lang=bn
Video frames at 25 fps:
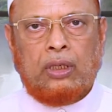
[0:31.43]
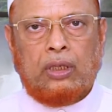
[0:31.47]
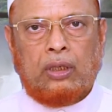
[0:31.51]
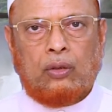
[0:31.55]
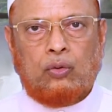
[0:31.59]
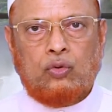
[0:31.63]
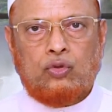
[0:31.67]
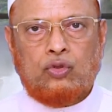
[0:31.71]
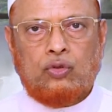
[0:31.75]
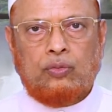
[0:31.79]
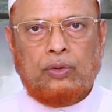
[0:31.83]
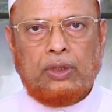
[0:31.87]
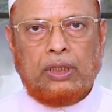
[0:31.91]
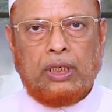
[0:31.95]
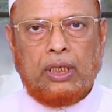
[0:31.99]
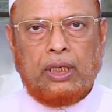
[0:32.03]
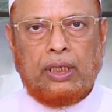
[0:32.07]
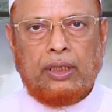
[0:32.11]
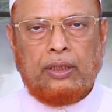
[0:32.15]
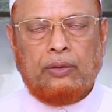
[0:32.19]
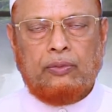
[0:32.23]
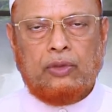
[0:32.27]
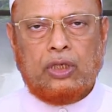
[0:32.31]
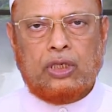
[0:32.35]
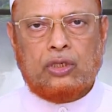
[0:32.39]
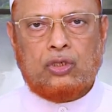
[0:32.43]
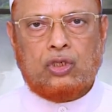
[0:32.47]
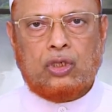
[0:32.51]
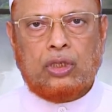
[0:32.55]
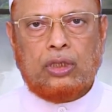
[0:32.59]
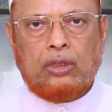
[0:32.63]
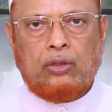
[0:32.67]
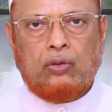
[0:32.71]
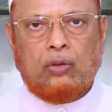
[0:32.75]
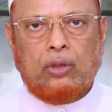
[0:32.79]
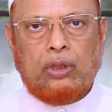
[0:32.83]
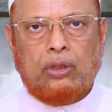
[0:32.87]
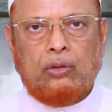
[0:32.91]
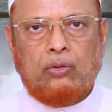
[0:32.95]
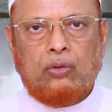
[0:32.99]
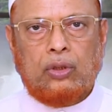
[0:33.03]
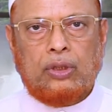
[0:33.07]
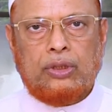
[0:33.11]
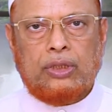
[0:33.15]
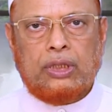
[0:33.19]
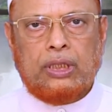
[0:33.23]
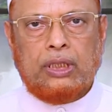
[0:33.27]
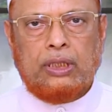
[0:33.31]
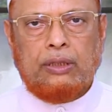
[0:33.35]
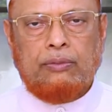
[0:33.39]
আউজুবিল্লাহিমিনা শৈতন
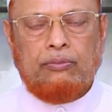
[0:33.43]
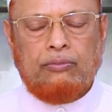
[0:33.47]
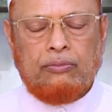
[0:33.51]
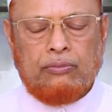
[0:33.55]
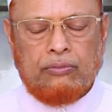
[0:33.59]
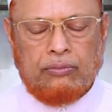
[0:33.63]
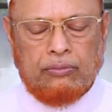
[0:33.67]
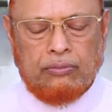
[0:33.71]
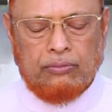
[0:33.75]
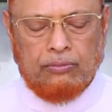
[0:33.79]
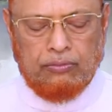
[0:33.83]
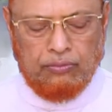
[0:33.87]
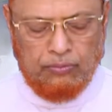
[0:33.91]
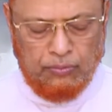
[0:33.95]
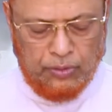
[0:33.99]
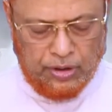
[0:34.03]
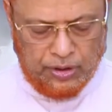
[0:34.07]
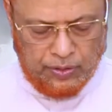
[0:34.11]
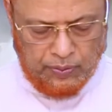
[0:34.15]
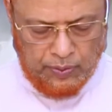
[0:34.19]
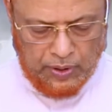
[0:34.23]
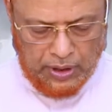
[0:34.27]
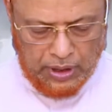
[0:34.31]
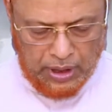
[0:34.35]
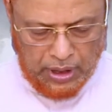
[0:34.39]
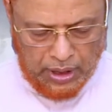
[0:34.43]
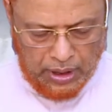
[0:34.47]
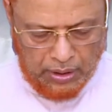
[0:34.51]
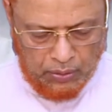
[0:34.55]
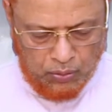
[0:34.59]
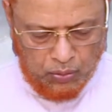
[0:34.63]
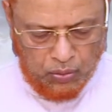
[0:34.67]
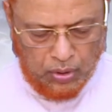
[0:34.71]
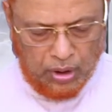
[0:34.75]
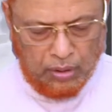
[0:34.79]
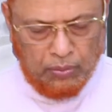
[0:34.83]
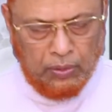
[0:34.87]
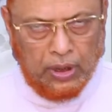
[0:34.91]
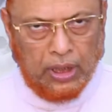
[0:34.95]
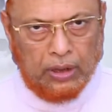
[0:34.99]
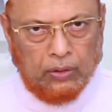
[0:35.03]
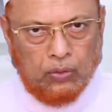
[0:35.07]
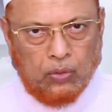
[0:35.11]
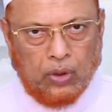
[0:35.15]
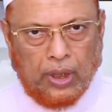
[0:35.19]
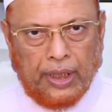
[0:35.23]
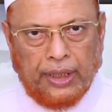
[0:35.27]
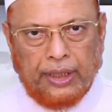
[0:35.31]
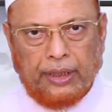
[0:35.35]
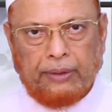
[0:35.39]
রাজিম বিসমিল্লাহ রহমান
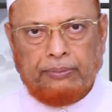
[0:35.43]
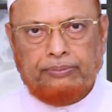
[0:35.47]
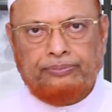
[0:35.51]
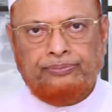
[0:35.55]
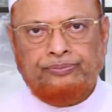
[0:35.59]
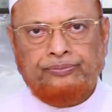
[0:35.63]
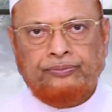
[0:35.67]
রাহিম